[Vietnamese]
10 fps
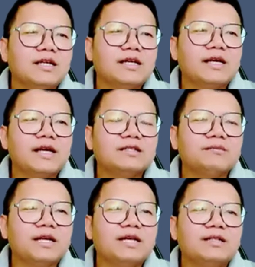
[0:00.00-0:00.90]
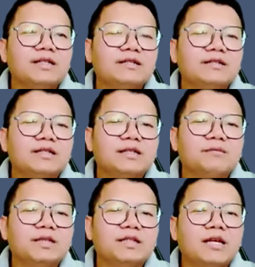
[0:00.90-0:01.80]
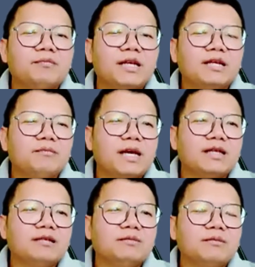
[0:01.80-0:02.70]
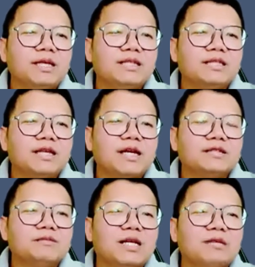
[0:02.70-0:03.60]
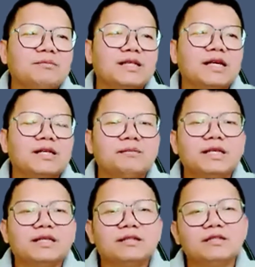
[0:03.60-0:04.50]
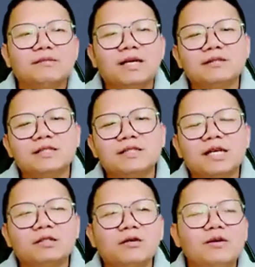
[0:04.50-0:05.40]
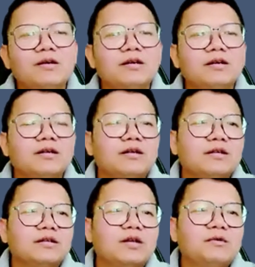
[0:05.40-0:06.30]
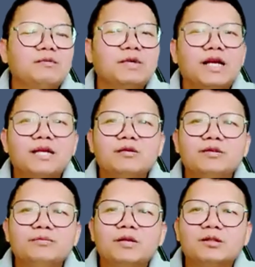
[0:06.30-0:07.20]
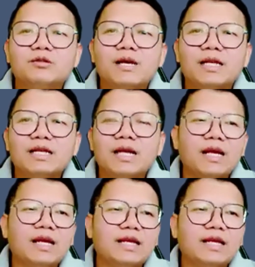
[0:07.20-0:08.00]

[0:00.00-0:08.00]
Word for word: ca chìm ra nơi sẽ tập ở than bạn để bạn nắng mình men chỉ ca chìm ra bạn nhà đầm bấy khơi chứ bạn nó sẽ chạm thua có với mình ai rui phật tục bàn đài